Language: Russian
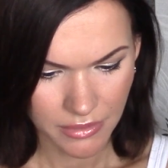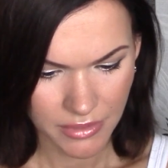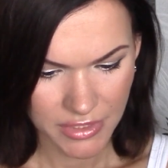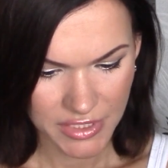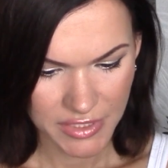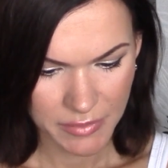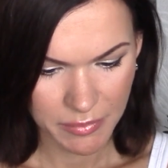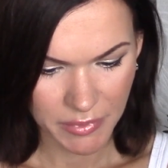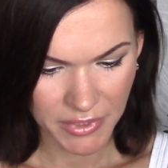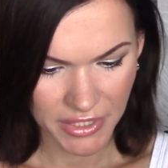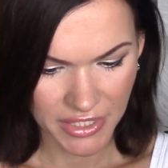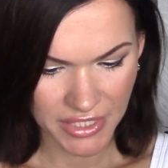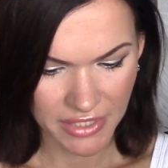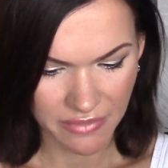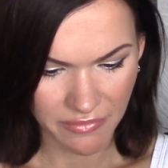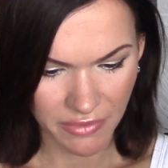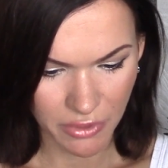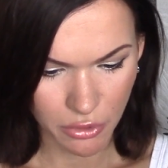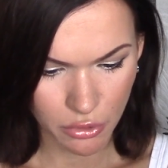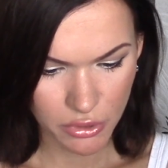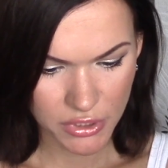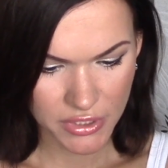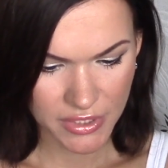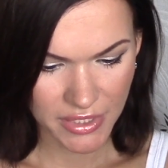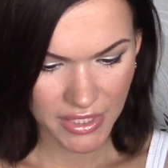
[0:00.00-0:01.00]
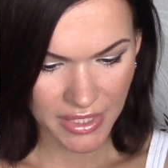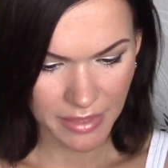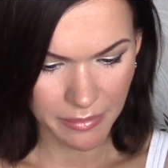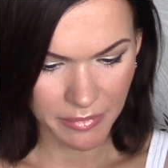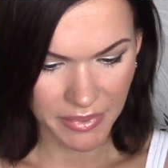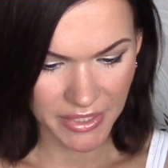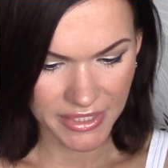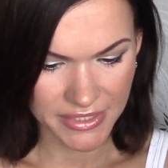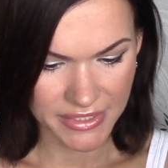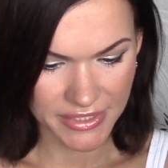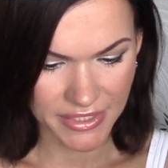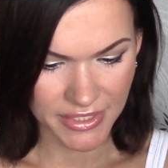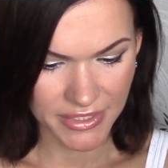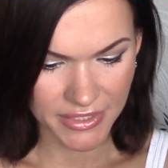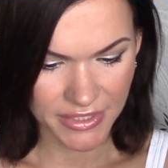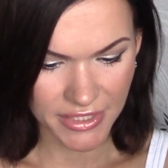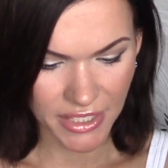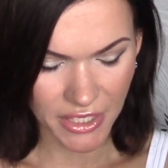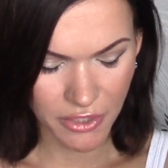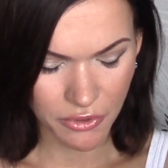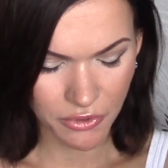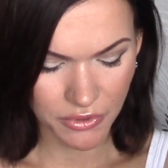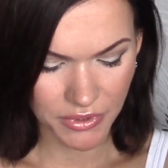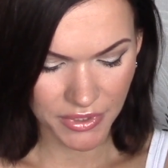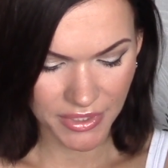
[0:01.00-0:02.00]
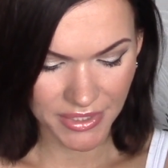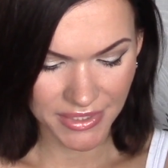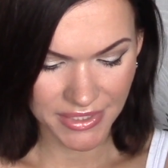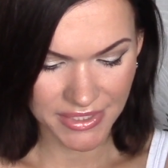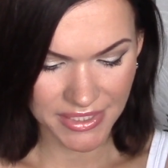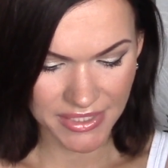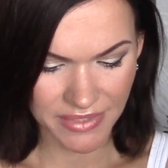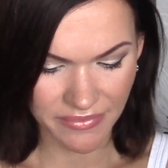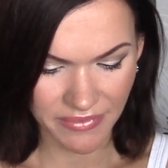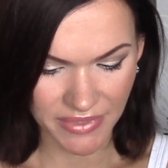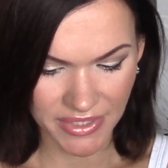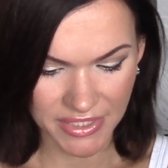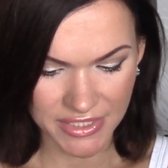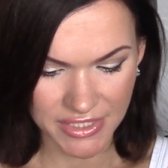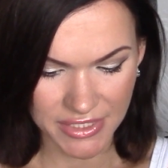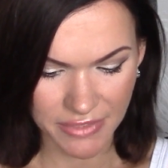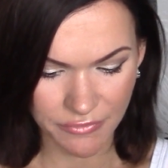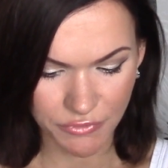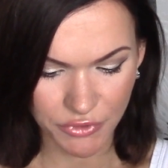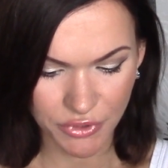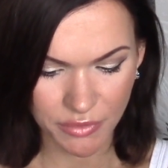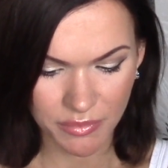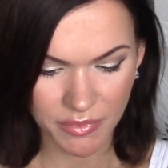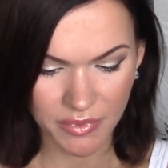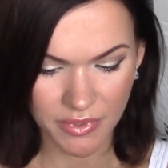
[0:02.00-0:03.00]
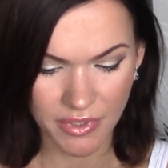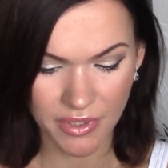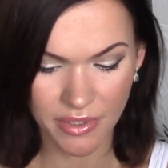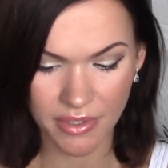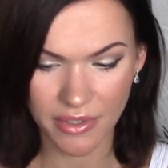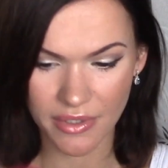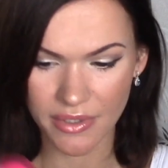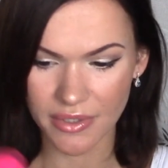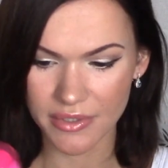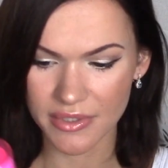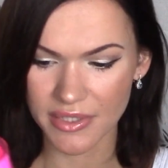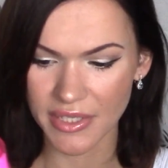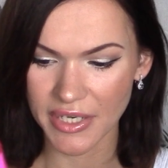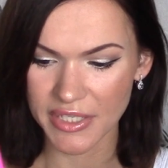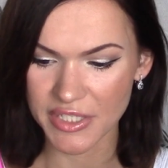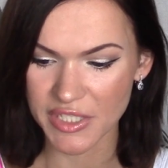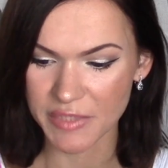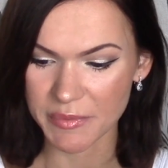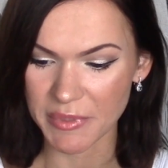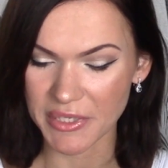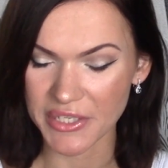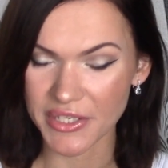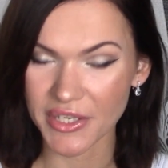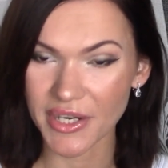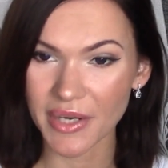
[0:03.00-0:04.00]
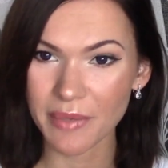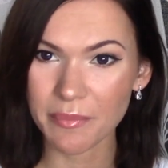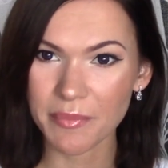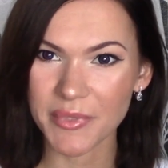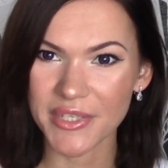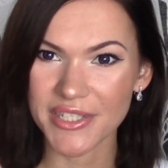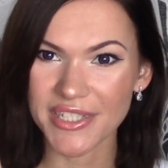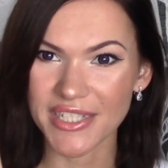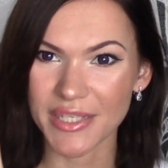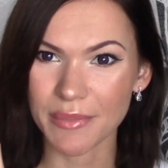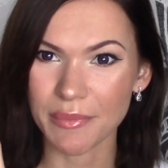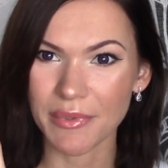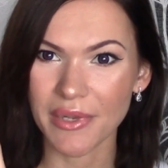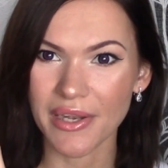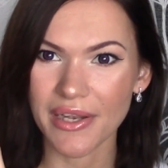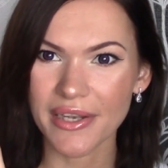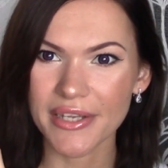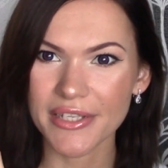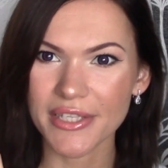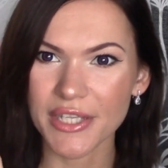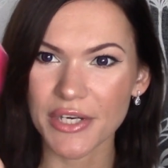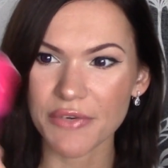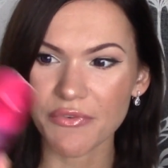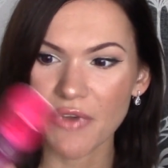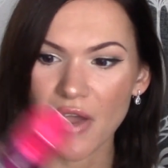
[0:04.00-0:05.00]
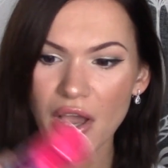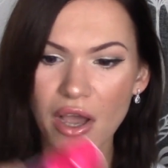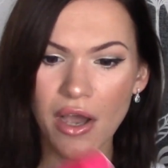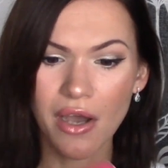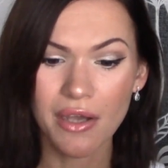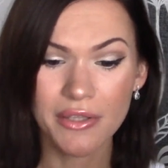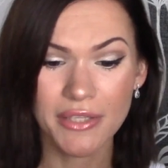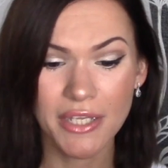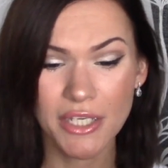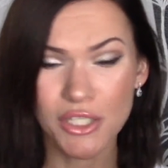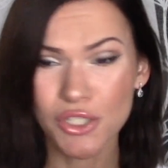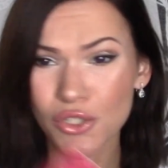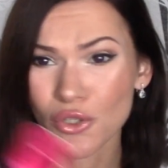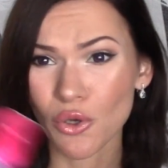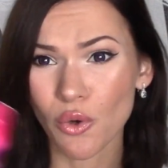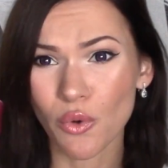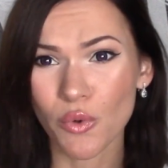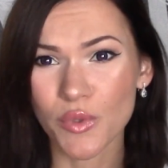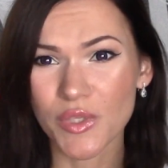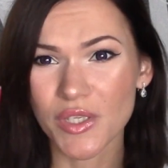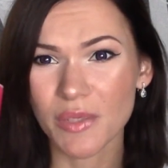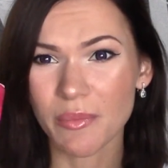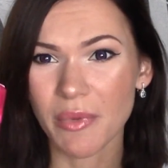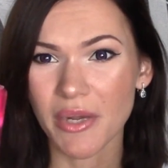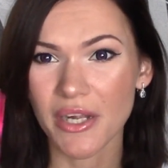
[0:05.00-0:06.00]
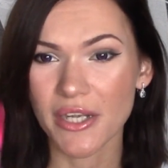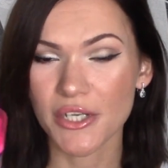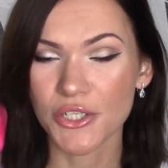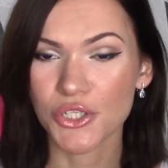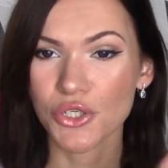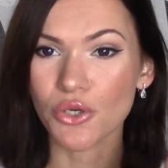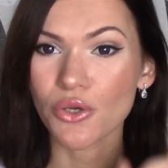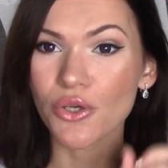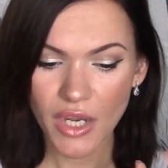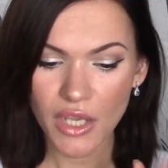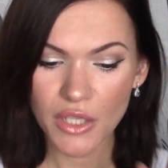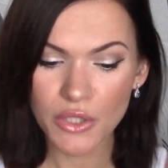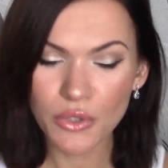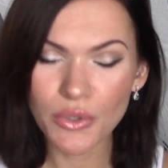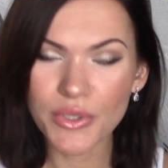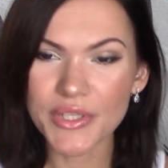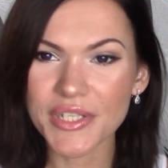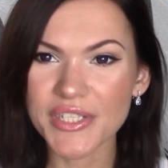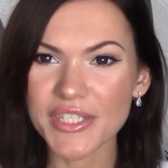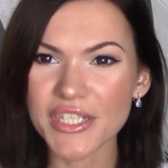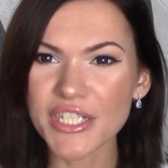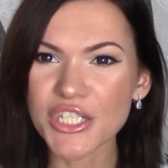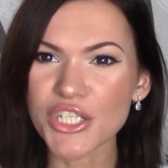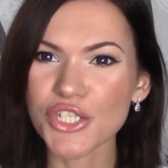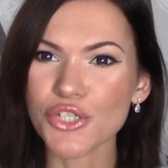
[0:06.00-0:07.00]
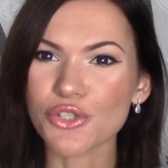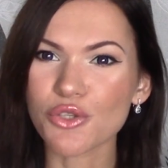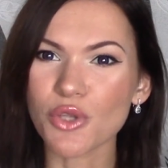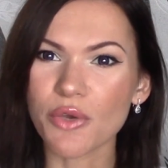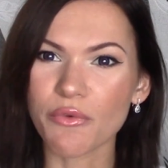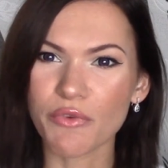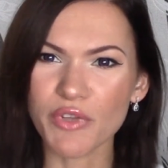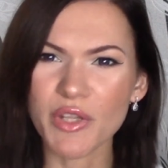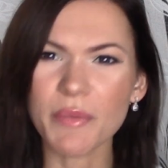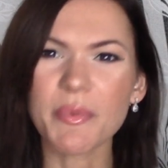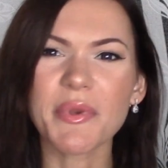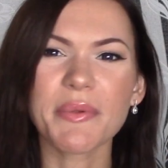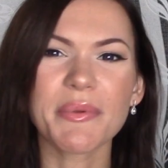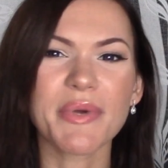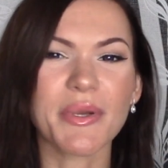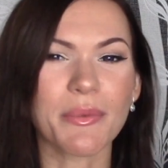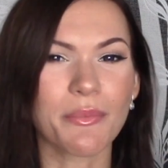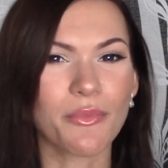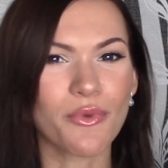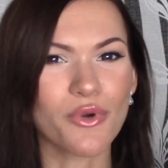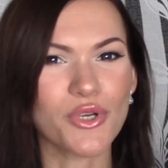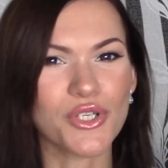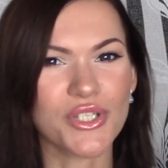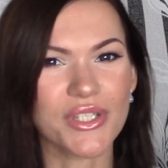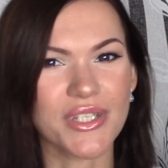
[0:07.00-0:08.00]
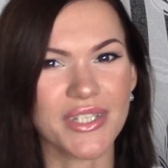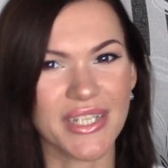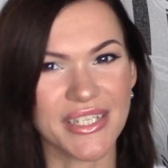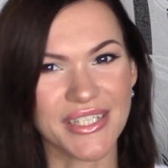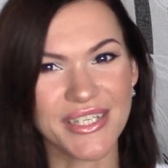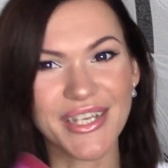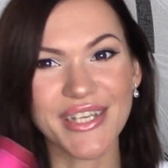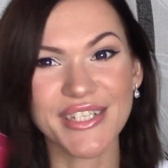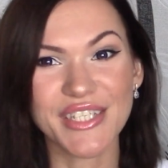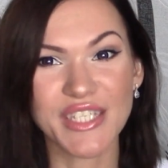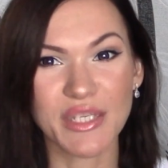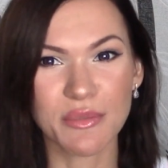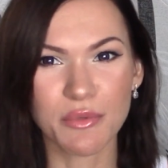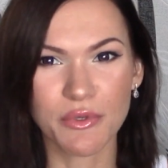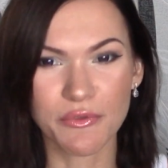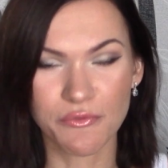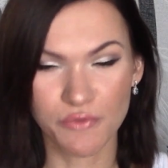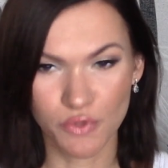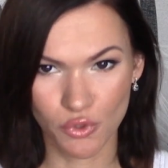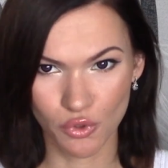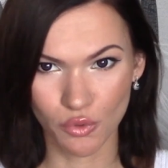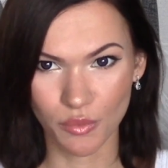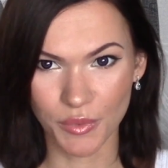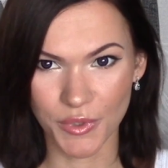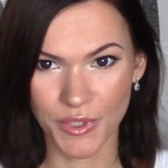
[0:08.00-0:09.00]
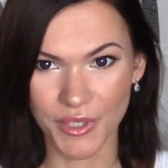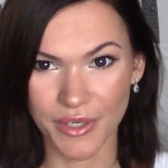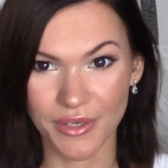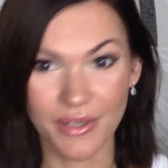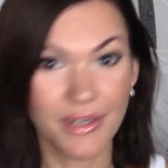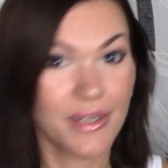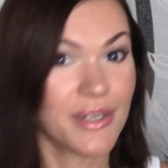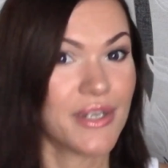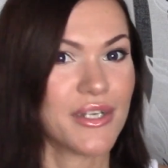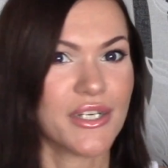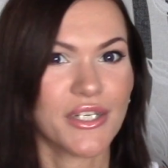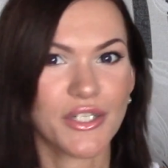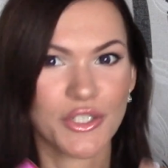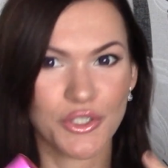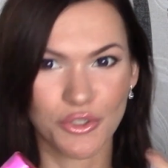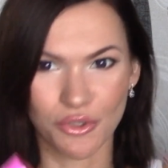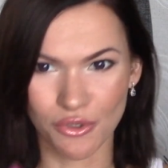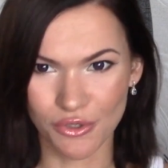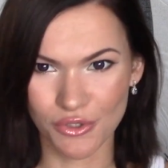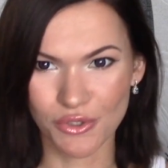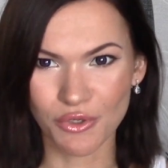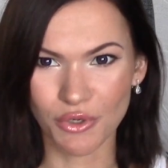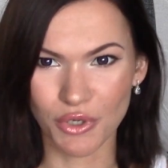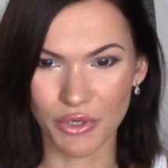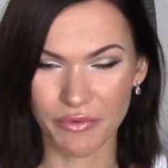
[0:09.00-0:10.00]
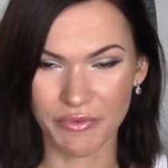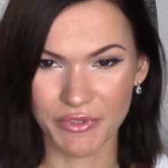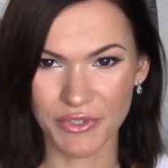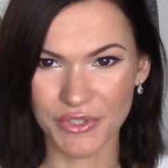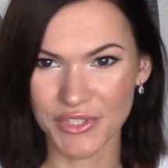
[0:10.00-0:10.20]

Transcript: Спрей для волос для блеска. Так он и называется. В нем э, 35 грамм, 50 миллилитров, так что он небольшой, но это значит, что его, например, можно таскать с собой в сумке, что здорово.